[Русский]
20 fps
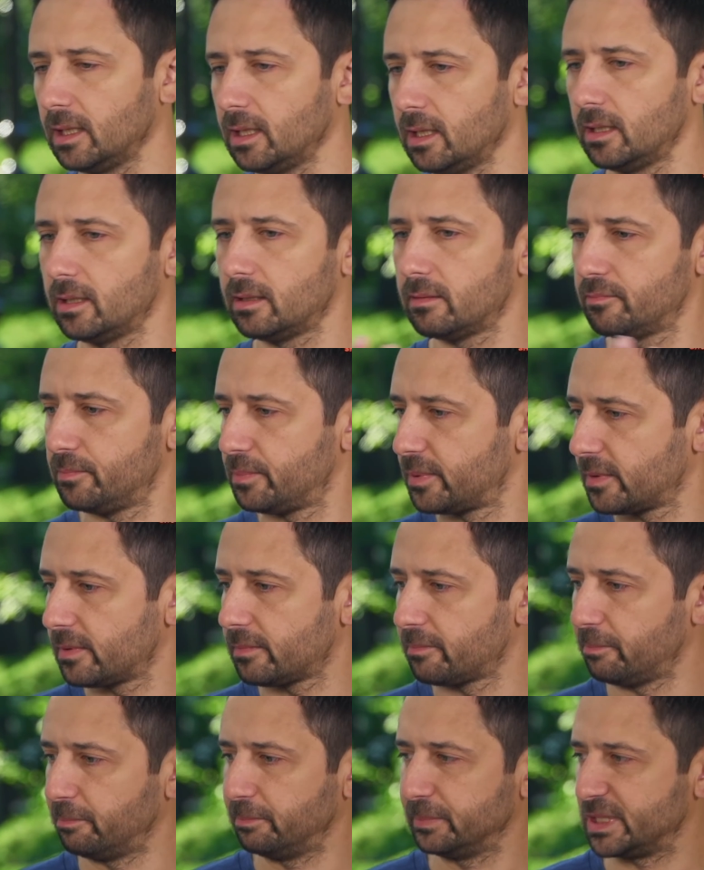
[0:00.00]
и э,
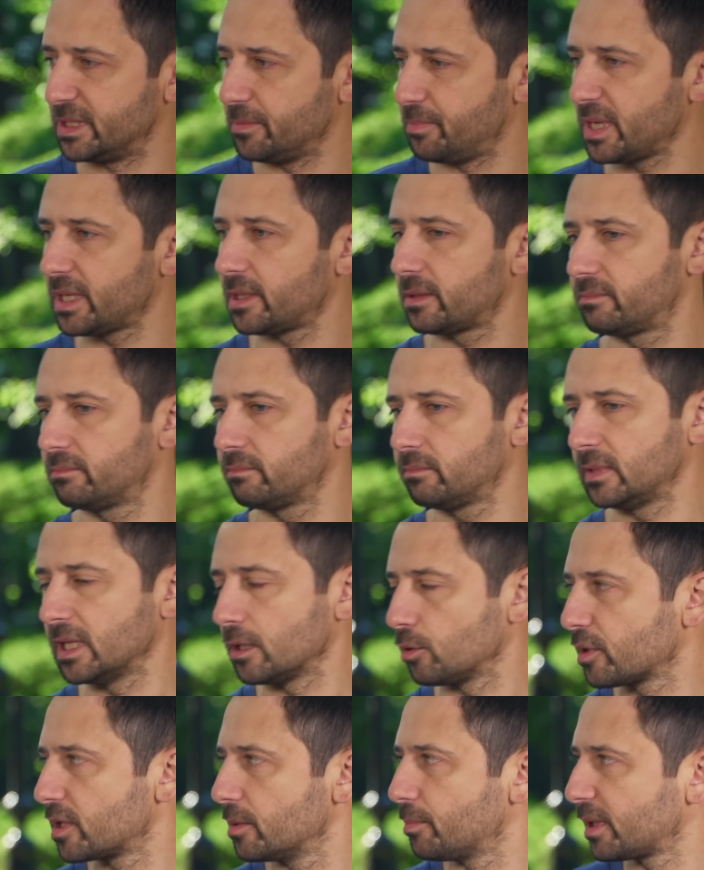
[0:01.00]
теперь
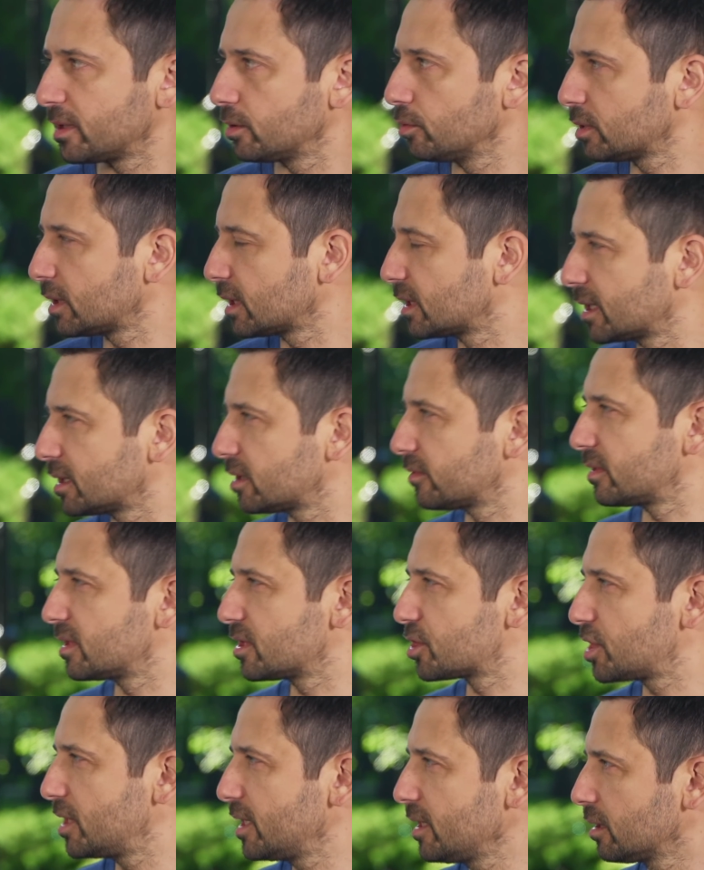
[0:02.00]
налоги пойдут, а до этого
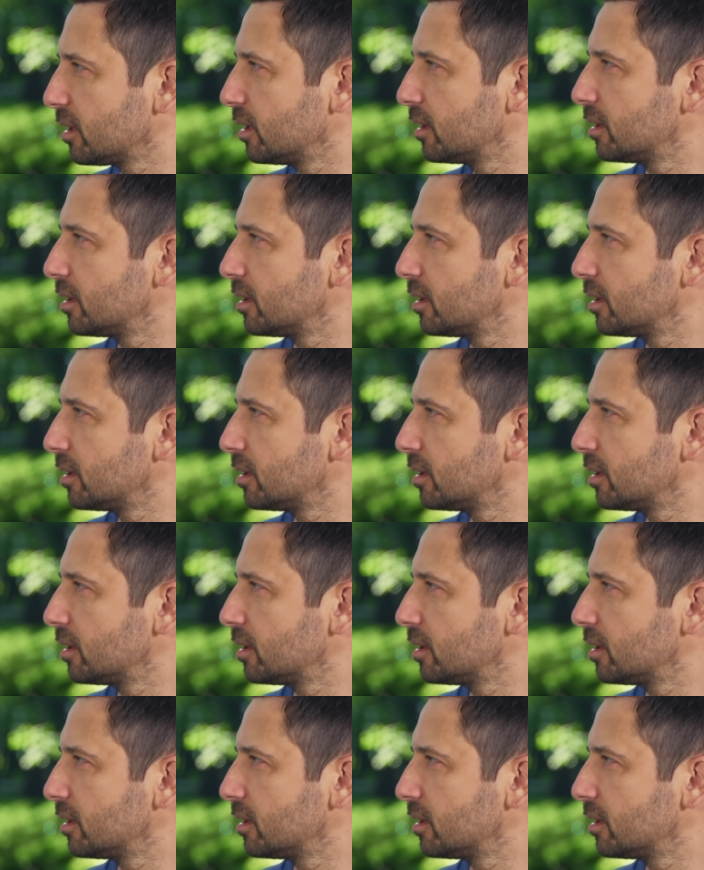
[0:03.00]
не шли?